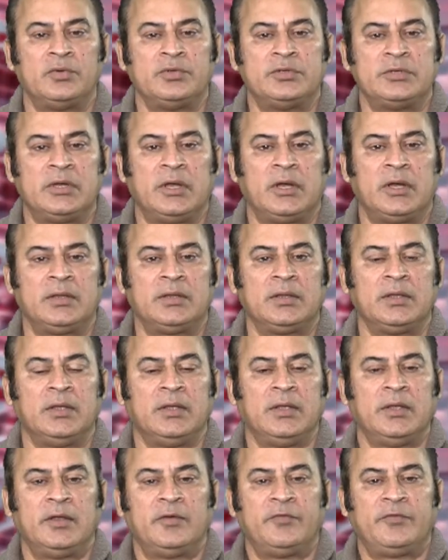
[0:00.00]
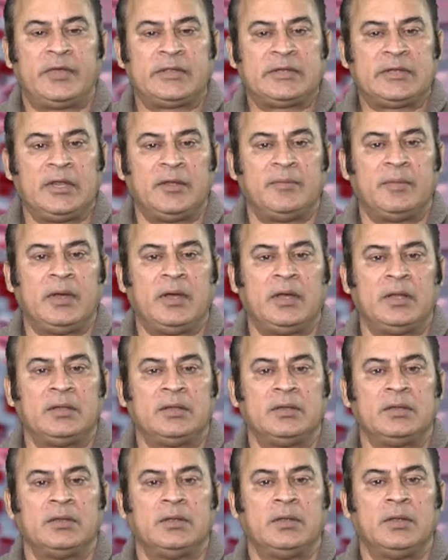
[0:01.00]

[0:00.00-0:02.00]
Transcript: गुजरात फैसलाबाद